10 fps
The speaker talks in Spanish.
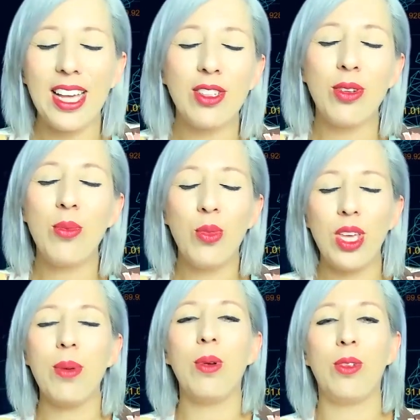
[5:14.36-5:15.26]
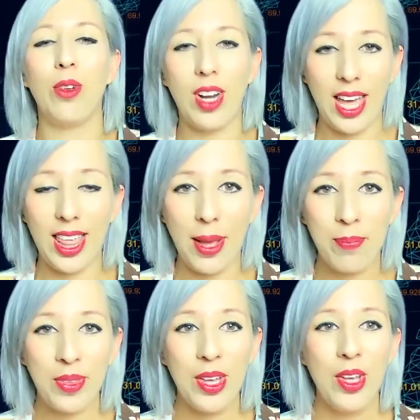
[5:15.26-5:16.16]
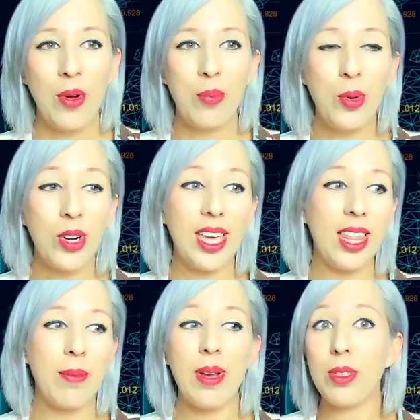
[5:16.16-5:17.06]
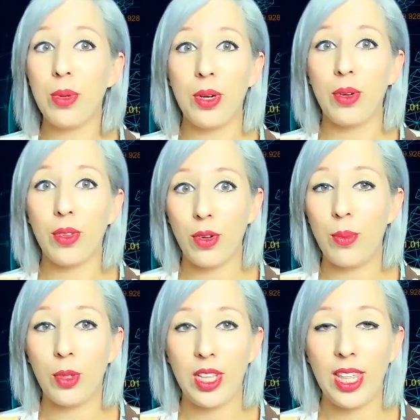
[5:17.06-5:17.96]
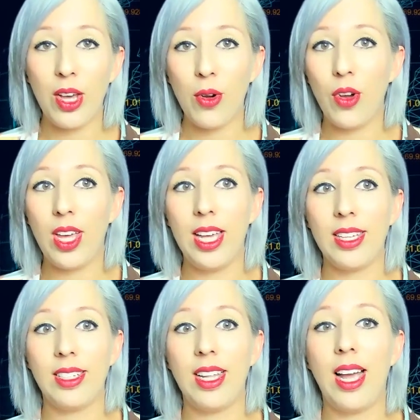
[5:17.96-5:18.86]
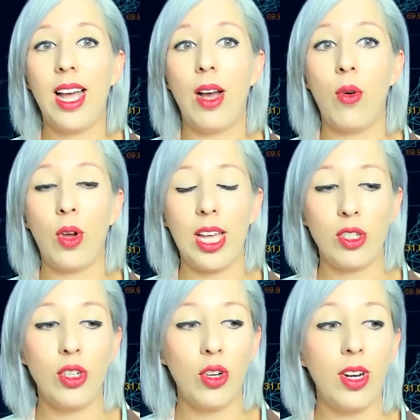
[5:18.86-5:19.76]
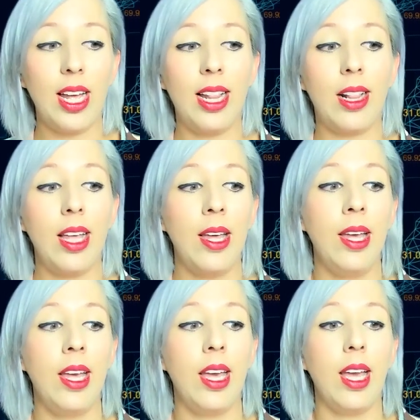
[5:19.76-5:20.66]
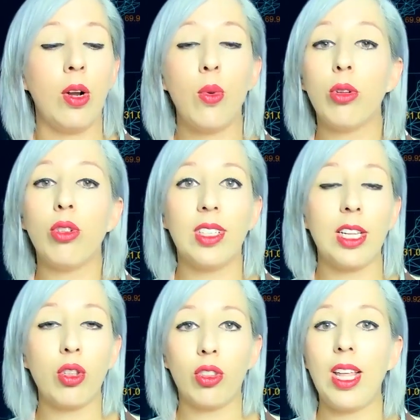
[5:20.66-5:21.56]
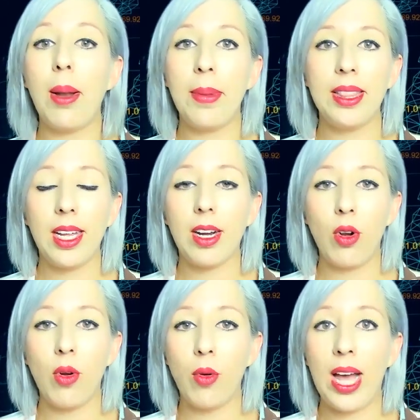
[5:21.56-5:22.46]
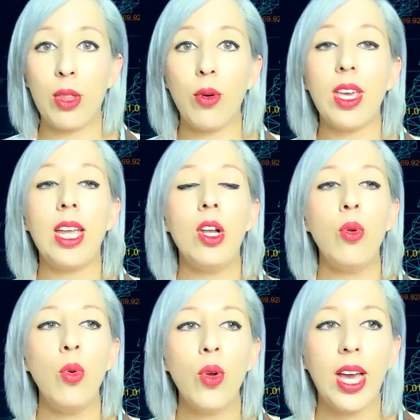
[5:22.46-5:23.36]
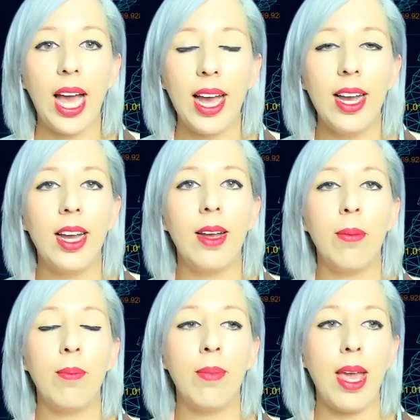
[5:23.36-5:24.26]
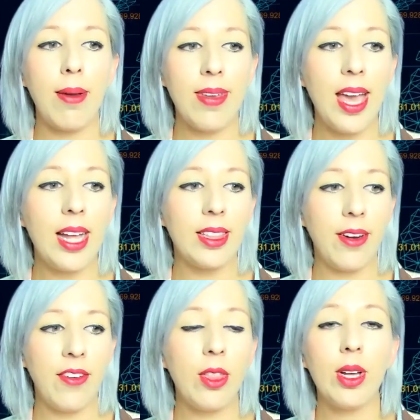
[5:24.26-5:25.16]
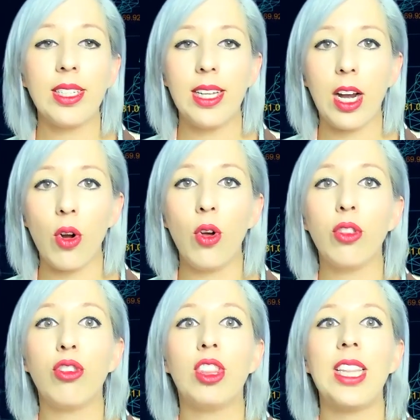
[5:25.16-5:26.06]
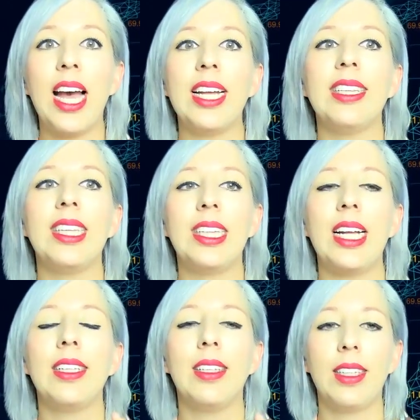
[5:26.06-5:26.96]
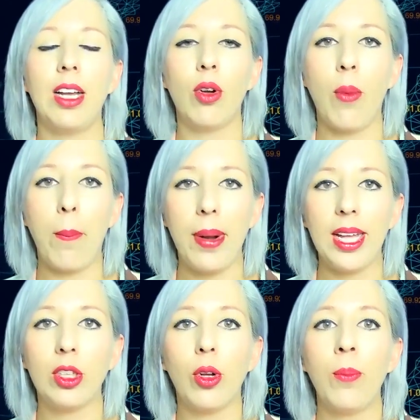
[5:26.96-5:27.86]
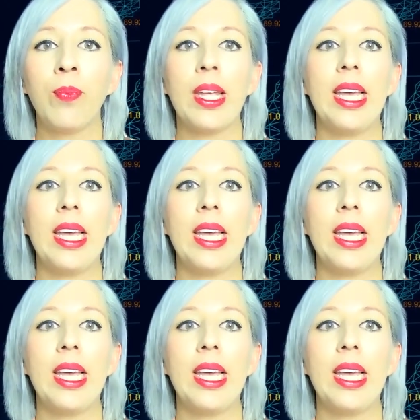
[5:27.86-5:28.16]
Estoy muy emocionada porque además, bueno, como te digo, esta ocasión el, curso está totalmente renovado y nunca me había atrevido a hacerlo tan, tan, tan completo,